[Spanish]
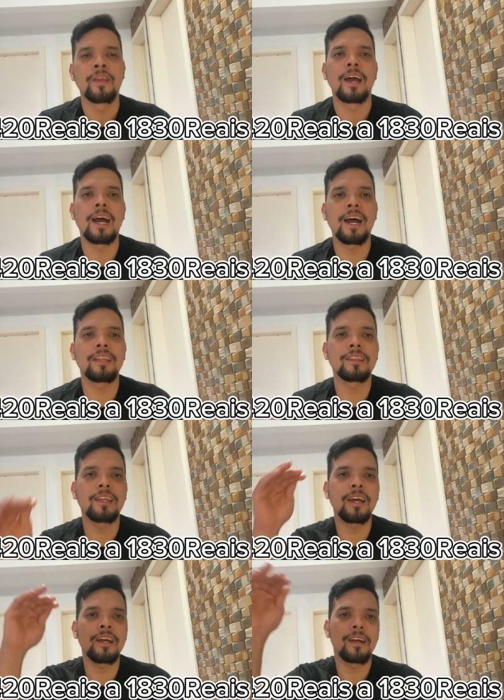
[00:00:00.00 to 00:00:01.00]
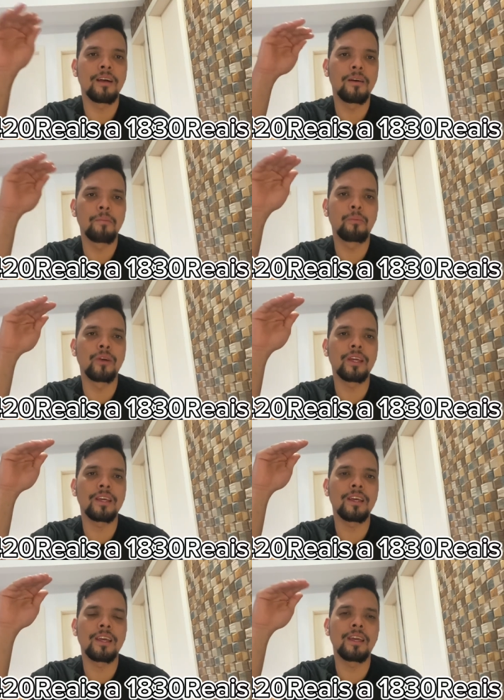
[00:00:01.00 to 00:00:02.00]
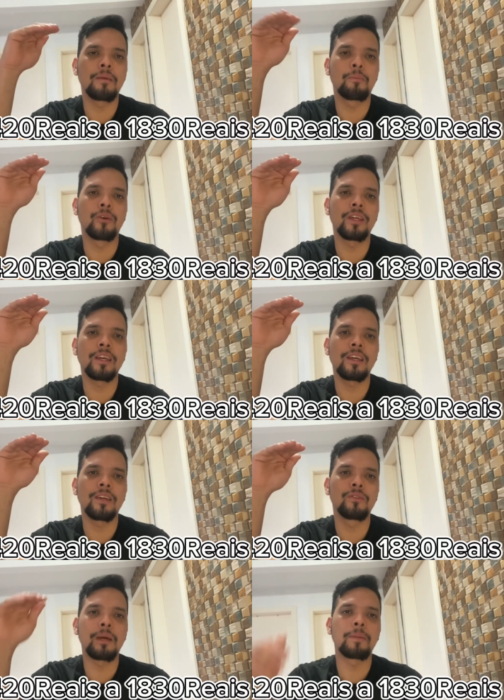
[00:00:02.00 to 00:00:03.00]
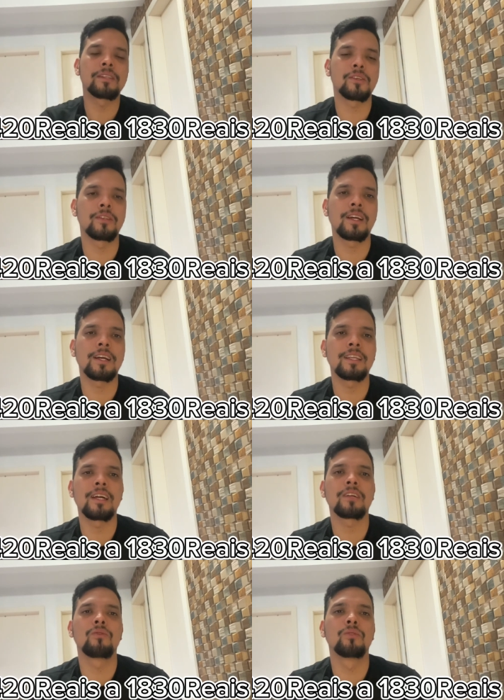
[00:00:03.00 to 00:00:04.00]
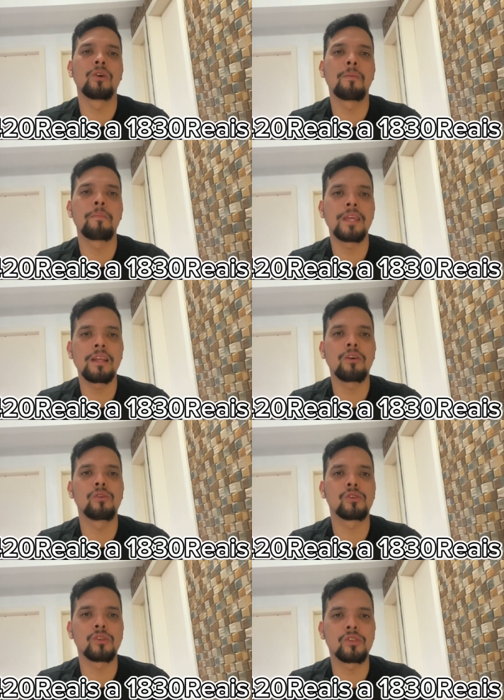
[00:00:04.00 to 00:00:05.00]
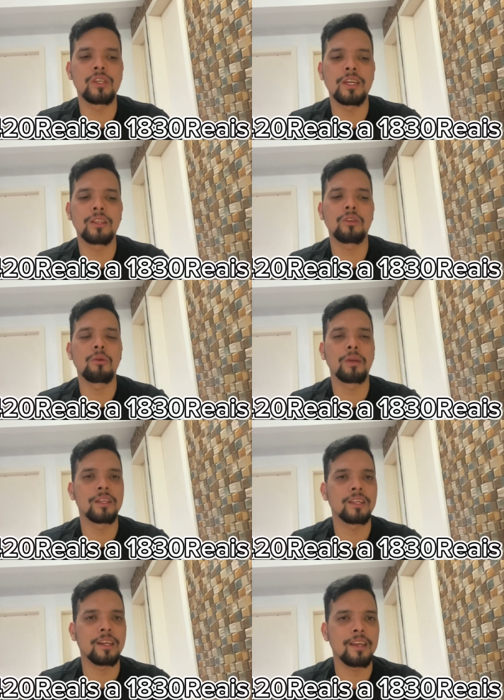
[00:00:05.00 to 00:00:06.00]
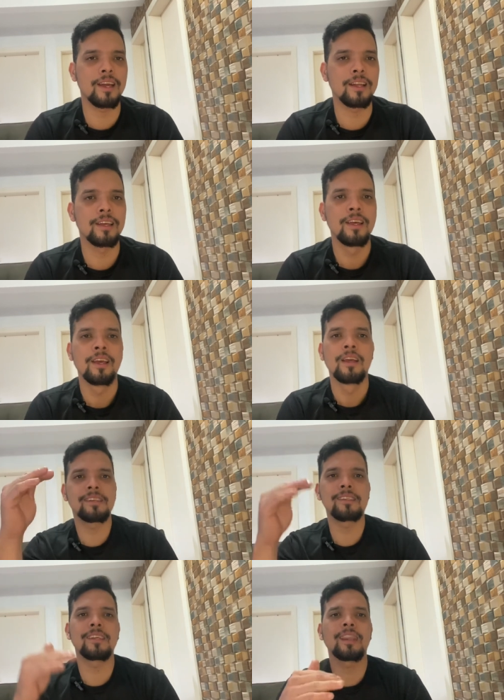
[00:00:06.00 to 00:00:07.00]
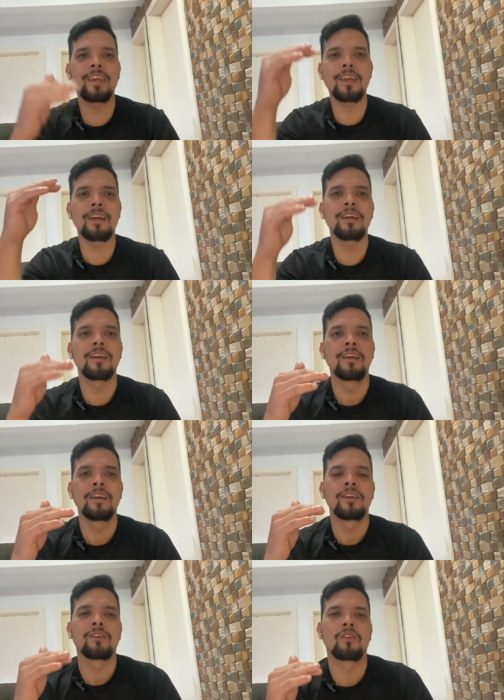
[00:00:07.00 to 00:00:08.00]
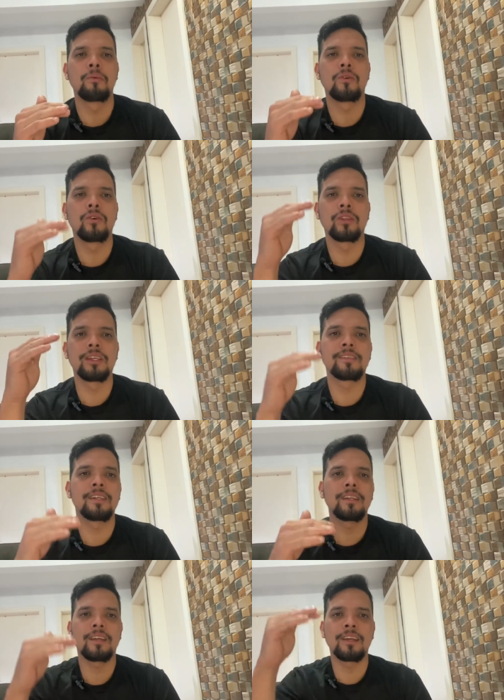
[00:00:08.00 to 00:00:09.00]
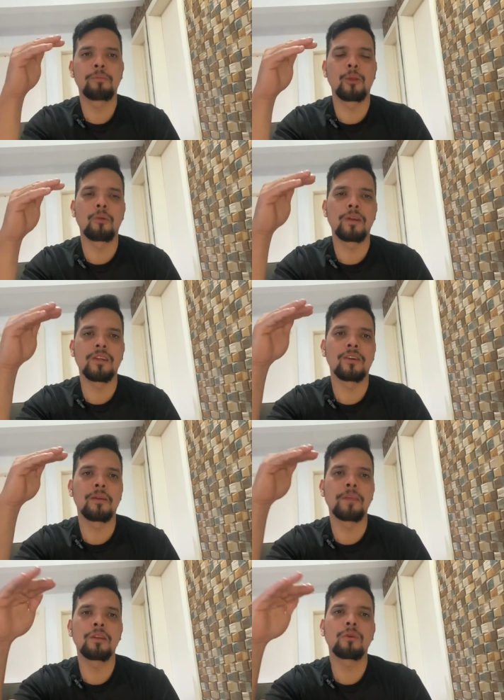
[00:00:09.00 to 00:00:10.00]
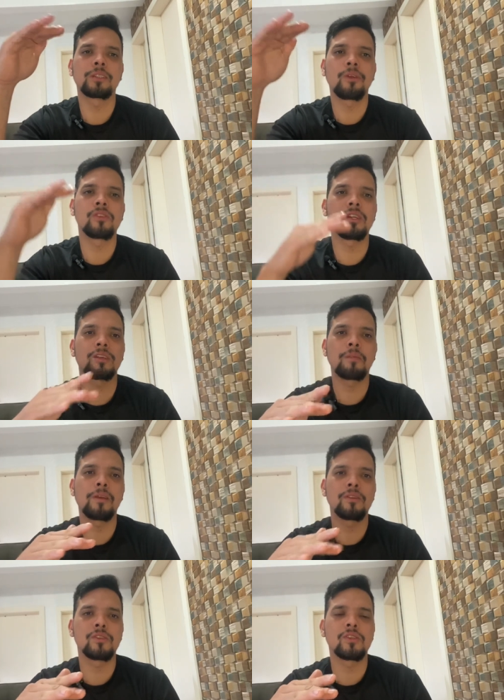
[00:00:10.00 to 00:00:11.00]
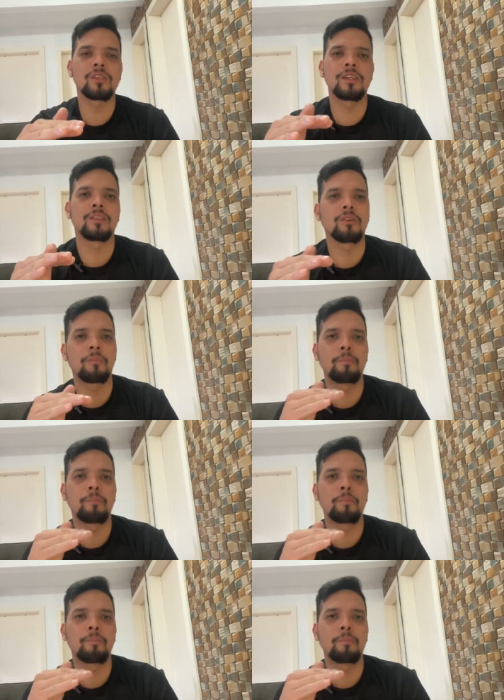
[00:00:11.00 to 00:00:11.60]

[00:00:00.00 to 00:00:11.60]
hasta puede, eh, puede una persona ganar unos 1.820 reales. Ese sería como decir el promedio, de 1400 a 1800.